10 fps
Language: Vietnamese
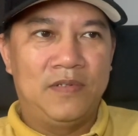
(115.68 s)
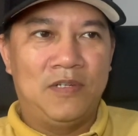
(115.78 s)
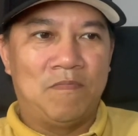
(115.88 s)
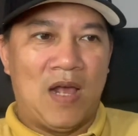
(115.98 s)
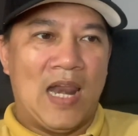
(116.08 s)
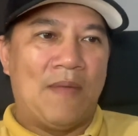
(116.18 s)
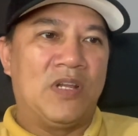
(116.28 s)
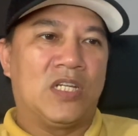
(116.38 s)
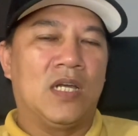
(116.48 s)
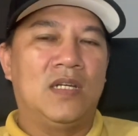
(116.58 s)
mà làm
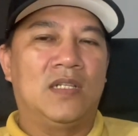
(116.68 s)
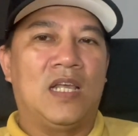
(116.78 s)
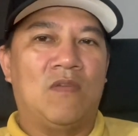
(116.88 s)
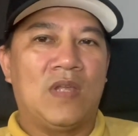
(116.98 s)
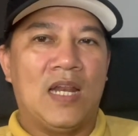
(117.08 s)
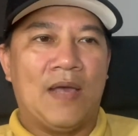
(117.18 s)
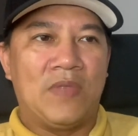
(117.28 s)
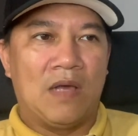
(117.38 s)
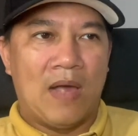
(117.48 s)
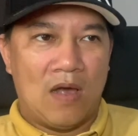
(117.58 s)
luật sư thì không thể làm
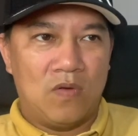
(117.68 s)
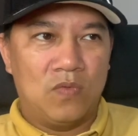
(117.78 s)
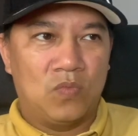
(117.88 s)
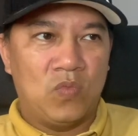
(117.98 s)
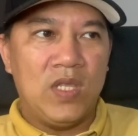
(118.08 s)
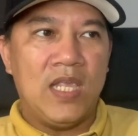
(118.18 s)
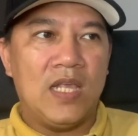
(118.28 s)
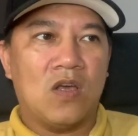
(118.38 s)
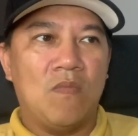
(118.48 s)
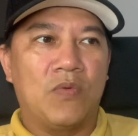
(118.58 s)
nhà báo tuy
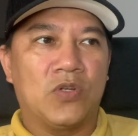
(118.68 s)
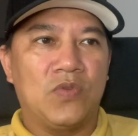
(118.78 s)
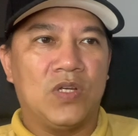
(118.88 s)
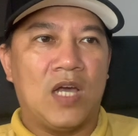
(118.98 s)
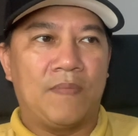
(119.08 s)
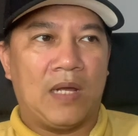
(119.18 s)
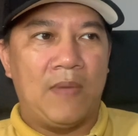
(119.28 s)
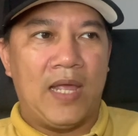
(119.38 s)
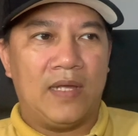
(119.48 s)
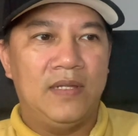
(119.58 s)
nhiên có một số trường hợp đặc
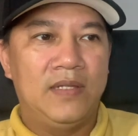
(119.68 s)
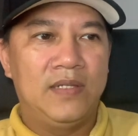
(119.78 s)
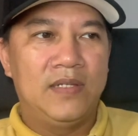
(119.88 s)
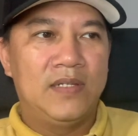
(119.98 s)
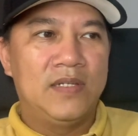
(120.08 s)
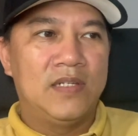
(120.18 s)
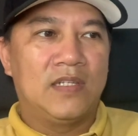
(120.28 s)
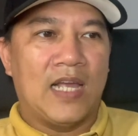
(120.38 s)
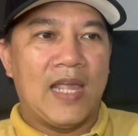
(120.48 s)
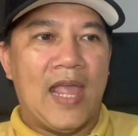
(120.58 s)
biệt
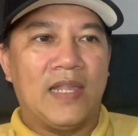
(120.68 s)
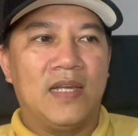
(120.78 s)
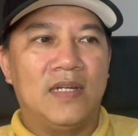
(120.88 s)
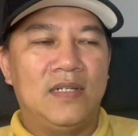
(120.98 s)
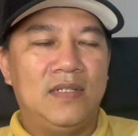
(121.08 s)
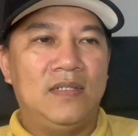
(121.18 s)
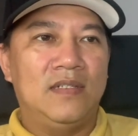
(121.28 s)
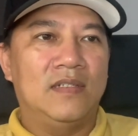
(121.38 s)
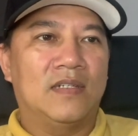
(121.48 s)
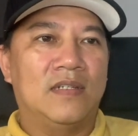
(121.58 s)
chẳng hạn như
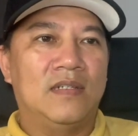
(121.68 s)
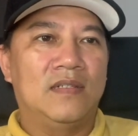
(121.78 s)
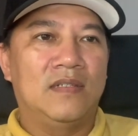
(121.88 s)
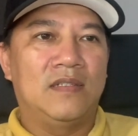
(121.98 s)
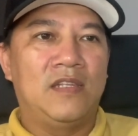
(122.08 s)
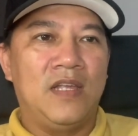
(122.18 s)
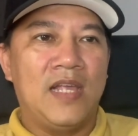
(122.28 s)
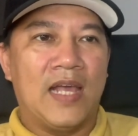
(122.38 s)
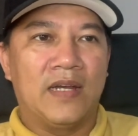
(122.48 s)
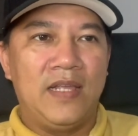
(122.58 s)
chị
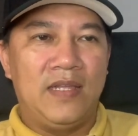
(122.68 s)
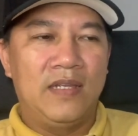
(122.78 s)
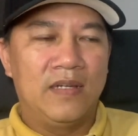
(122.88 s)
hàng ni